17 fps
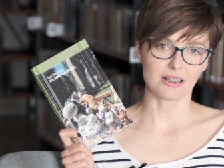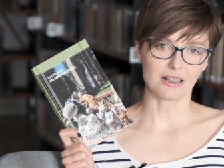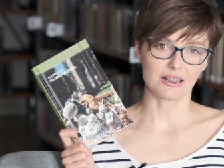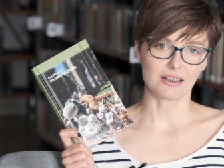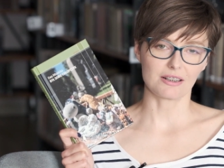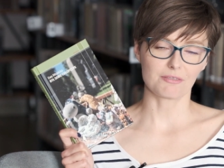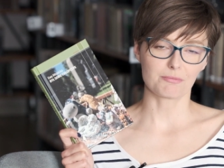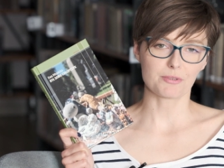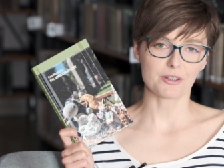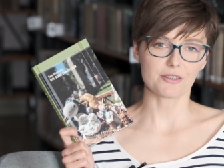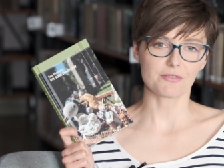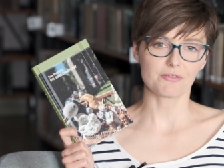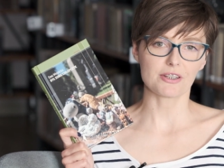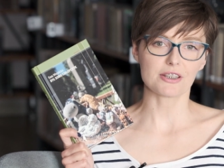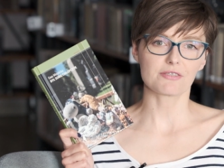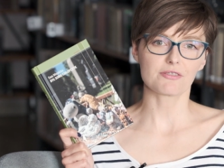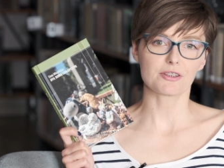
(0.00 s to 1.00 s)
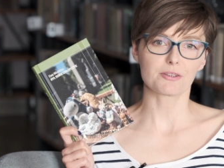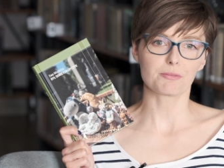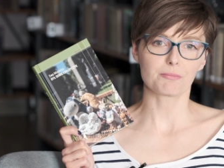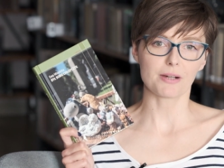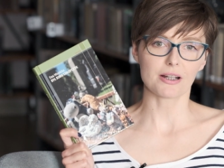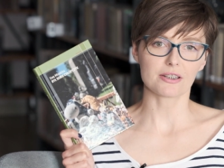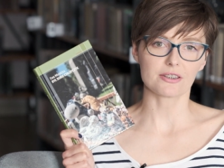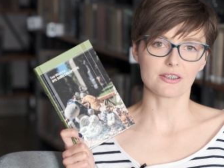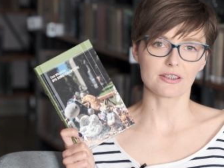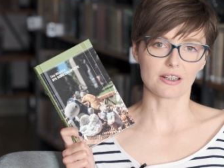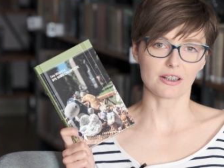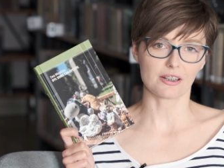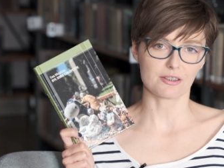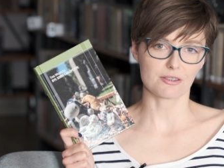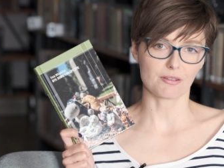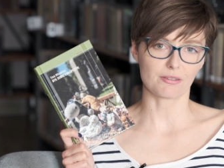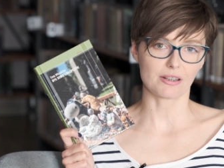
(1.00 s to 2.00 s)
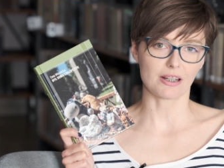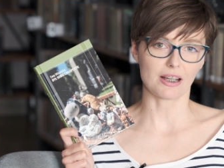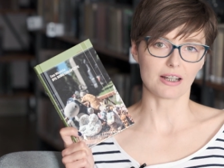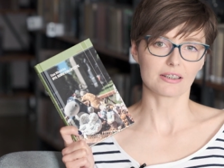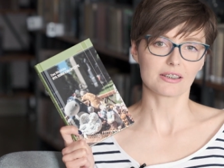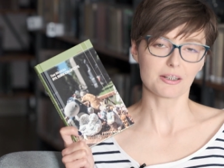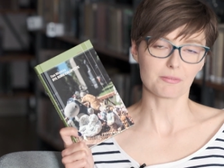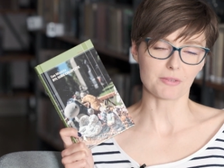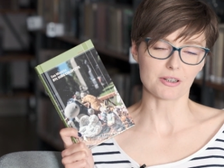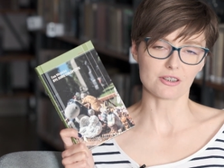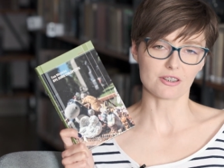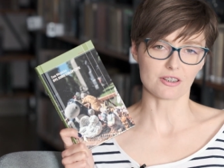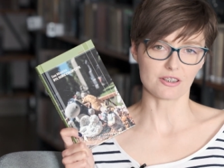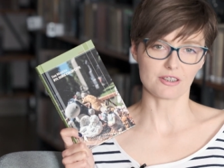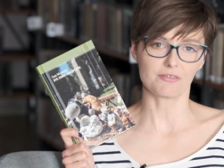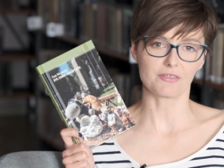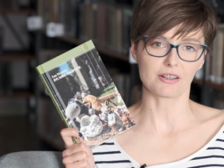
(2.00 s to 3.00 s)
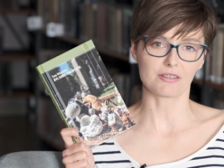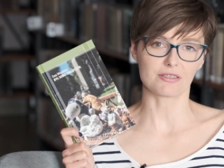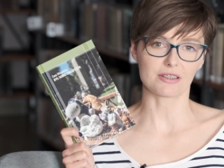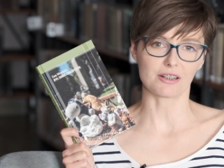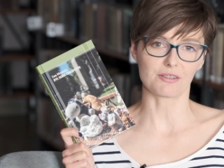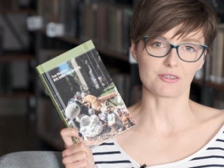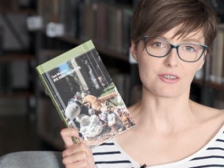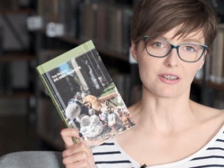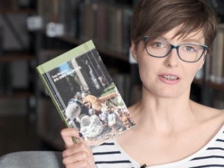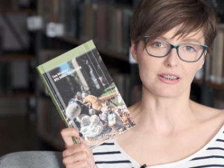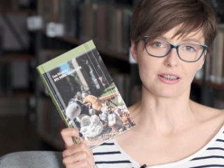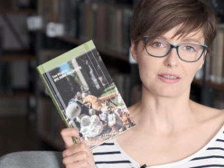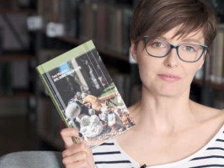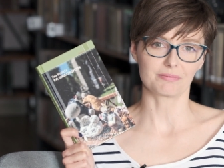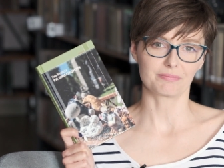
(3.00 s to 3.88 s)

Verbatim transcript: ale w przeciwieństwie do baśni ta historia nie ma szczęśliwego zakończenia.